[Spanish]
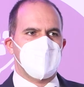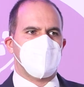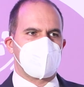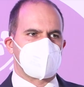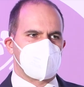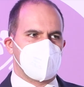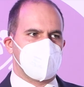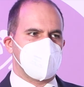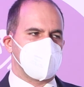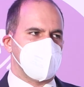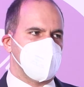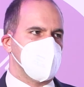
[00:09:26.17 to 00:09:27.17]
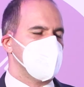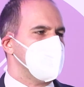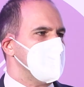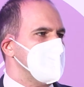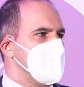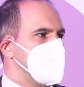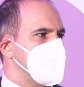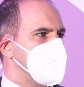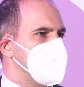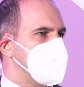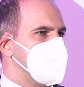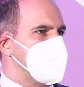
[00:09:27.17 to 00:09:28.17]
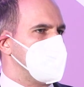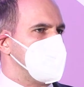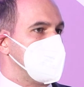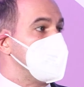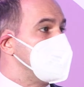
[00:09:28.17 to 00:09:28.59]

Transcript: personalizado y eh,